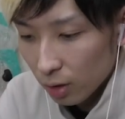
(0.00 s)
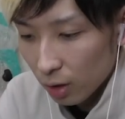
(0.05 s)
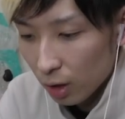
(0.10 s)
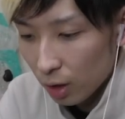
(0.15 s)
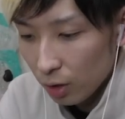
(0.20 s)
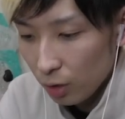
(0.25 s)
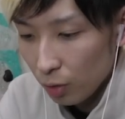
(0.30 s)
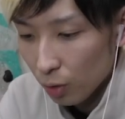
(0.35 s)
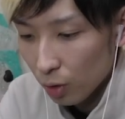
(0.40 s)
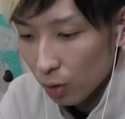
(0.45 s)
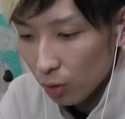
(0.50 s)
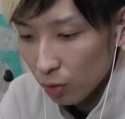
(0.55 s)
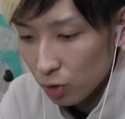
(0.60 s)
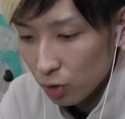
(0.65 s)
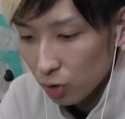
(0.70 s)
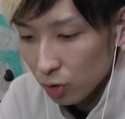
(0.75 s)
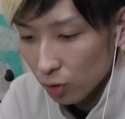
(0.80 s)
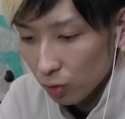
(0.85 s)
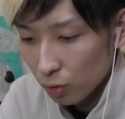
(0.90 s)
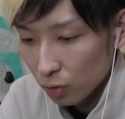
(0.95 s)
妖怪
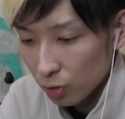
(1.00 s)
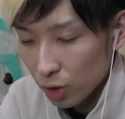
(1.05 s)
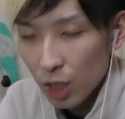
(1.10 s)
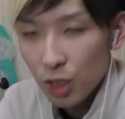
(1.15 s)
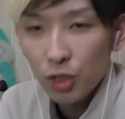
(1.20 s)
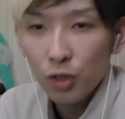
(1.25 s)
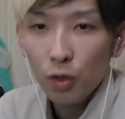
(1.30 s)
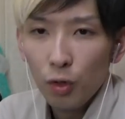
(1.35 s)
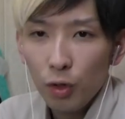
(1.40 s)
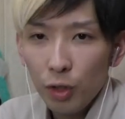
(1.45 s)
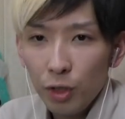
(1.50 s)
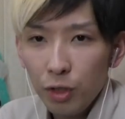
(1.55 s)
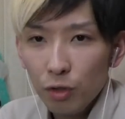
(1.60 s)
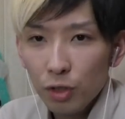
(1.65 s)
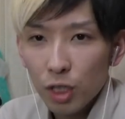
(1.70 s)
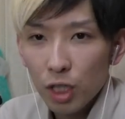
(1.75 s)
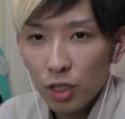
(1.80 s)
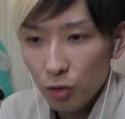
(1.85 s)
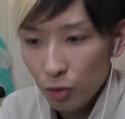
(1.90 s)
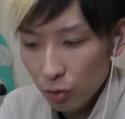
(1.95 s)
ウォッチの社長、日
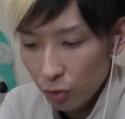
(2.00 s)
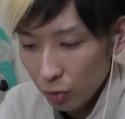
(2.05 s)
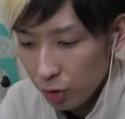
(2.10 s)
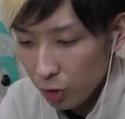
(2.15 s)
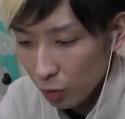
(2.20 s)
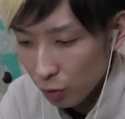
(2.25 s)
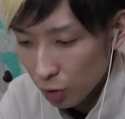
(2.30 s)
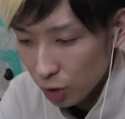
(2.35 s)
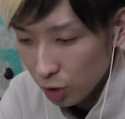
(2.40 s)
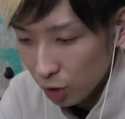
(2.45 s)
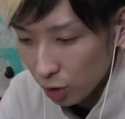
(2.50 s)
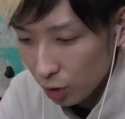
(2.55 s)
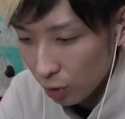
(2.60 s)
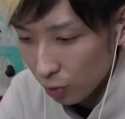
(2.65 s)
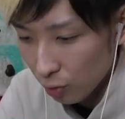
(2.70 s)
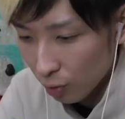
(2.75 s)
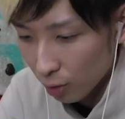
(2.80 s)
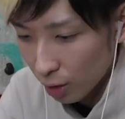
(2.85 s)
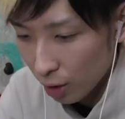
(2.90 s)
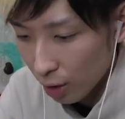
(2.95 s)
野社長の日野神って
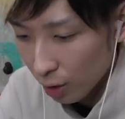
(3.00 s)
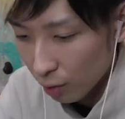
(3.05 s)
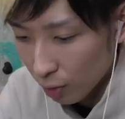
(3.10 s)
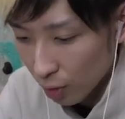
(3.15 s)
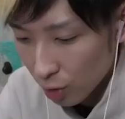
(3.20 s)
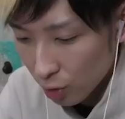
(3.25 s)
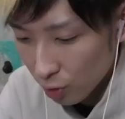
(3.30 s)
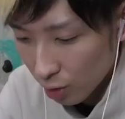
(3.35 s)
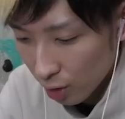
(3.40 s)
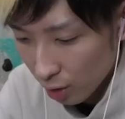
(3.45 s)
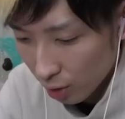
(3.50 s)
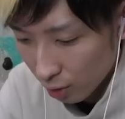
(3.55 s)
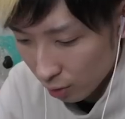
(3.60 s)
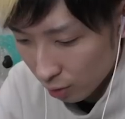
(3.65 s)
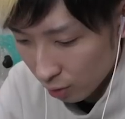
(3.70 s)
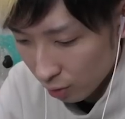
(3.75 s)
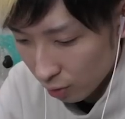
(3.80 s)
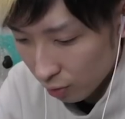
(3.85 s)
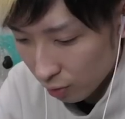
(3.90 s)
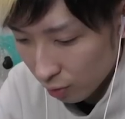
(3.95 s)
いうのが出てくるらしいですね。
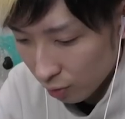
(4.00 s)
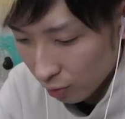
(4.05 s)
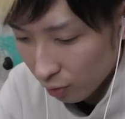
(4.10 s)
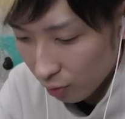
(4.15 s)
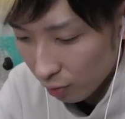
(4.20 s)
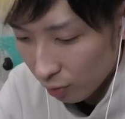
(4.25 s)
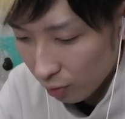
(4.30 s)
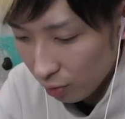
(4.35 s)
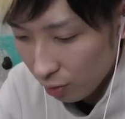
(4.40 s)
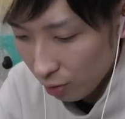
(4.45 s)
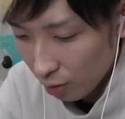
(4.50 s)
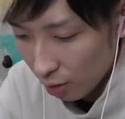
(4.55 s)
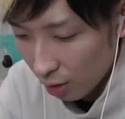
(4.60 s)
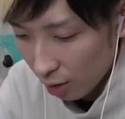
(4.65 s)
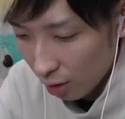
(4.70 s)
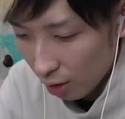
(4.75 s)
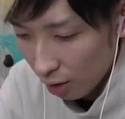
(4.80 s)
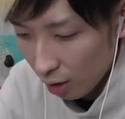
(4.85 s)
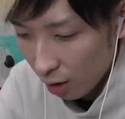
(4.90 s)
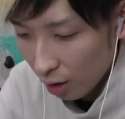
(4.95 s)
い
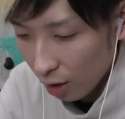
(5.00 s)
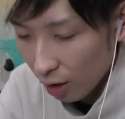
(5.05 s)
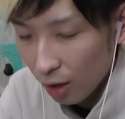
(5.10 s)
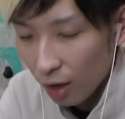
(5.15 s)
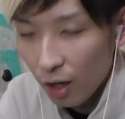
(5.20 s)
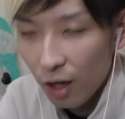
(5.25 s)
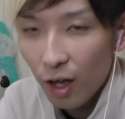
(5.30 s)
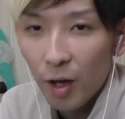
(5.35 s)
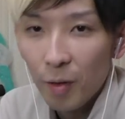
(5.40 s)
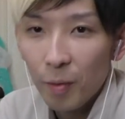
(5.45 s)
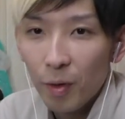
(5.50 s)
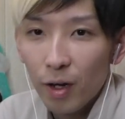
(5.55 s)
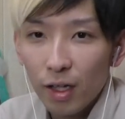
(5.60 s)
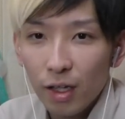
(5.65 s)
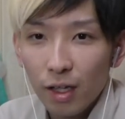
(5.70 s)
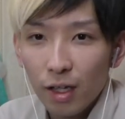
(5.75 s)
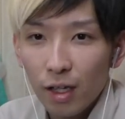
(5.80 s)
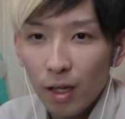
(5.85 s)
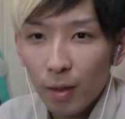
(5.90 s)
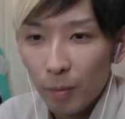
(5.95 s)
やー、やば
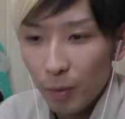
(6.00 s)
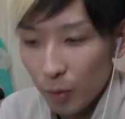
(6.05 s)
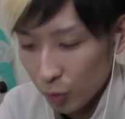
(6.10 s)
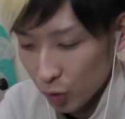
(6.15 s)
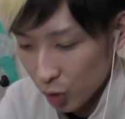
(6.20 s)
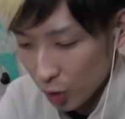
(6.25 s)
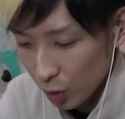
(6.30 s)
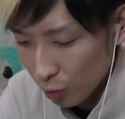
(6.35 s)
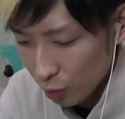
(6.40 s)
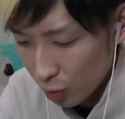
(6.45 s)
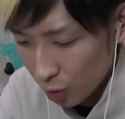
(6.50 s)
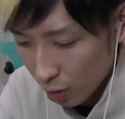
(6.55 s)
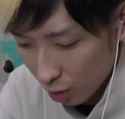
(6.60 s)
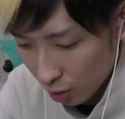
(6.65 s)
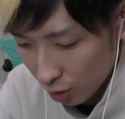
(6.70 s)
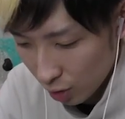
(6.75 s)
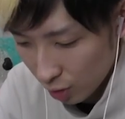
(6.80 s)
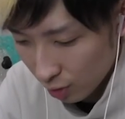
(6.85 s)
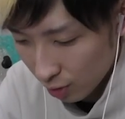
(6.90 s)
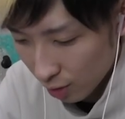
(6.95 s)
いね。やっぱ真打ちら
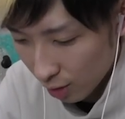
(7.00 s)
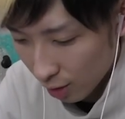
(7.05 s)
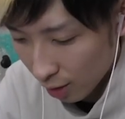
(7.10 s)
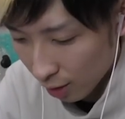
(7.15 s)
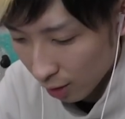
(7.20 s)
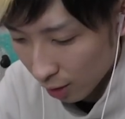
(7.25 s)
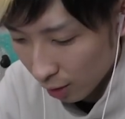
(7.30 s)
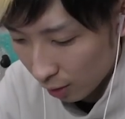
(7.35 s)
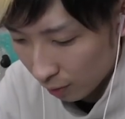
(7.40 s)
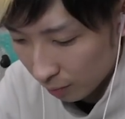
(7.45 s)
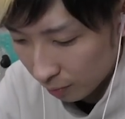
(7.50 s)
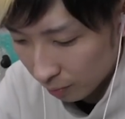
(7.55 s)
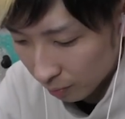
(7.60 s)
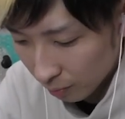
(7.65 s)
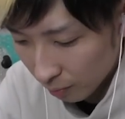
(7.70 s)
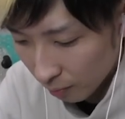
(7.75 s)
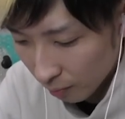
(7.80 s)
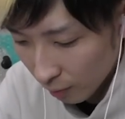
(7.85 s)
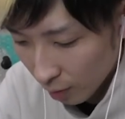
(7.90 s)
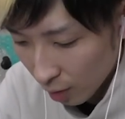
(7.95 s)
しいですね。
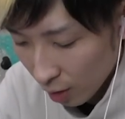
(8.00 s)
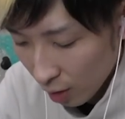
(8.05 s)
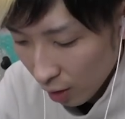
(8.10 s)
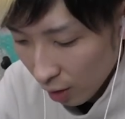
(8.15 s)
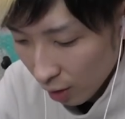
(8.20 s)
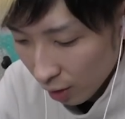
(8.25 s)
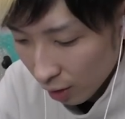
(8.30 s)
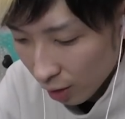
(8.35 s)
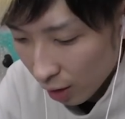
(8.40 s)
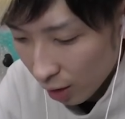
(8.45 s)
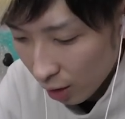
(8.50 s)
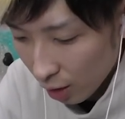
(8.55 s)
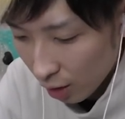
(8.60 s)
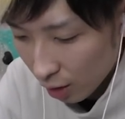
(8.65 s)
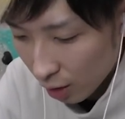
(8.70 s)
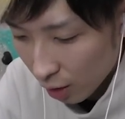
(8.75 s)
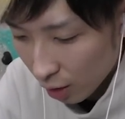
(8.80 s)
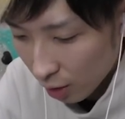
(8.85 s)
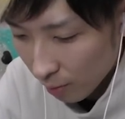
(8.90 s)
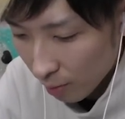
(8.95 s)
かな
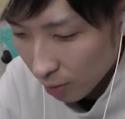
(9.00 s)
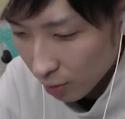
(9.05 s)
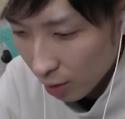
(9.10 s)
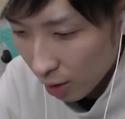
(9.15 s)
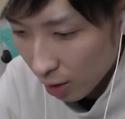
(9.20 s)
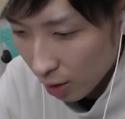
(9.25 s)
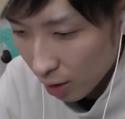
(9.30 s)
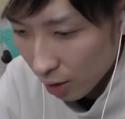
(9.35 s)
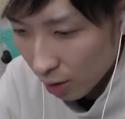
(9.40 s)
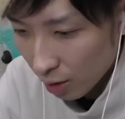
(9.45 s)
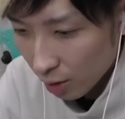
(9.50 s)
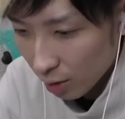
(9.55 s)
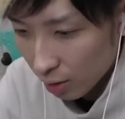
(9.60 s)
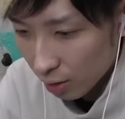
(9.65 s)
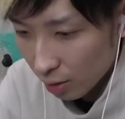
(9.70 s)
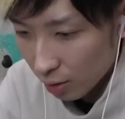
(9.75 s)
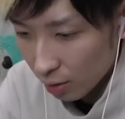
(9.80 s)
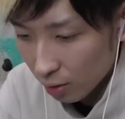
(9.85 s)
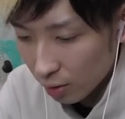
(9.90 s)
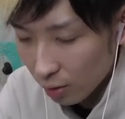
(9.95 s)
り変わってますね。
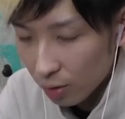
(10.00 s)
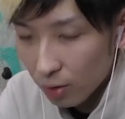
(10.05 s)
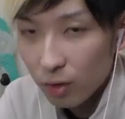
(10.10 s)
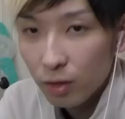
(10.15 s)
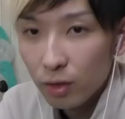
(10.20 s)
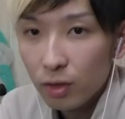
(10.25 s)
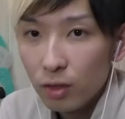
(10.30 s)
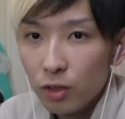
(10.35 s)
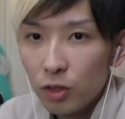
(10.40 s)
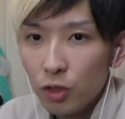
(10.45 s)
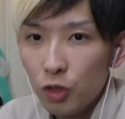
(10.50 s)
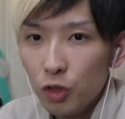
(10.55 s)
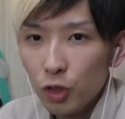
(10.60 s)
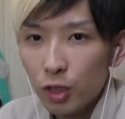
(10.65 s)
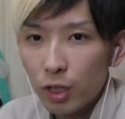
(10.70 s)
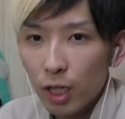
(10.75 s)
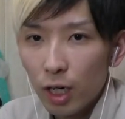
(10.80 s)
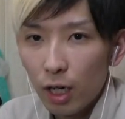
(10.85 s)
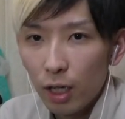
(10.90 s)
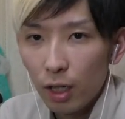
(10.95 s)
続
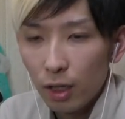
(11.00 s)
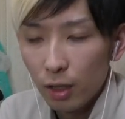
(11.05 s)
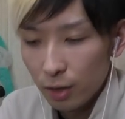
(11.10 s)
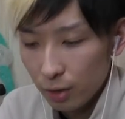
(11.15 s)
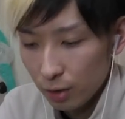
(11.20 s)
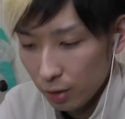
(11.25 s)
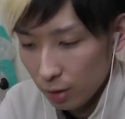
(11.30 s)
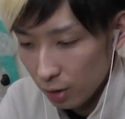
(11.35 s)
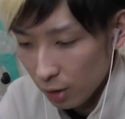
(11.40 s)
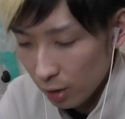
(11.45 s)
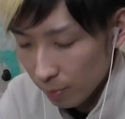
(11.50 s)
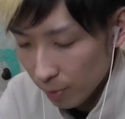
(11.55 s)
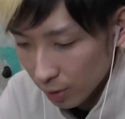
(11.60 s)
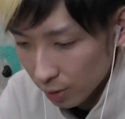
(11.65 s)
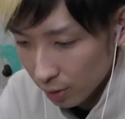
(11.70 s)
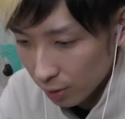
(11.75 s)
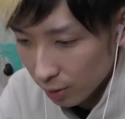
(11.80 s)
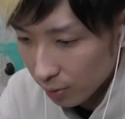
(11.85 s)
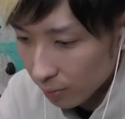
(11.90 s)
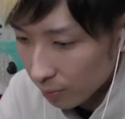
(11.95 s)
きからいきま
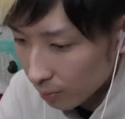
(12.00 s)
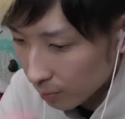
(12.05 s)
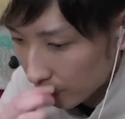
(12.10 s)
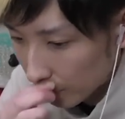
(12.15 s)
す。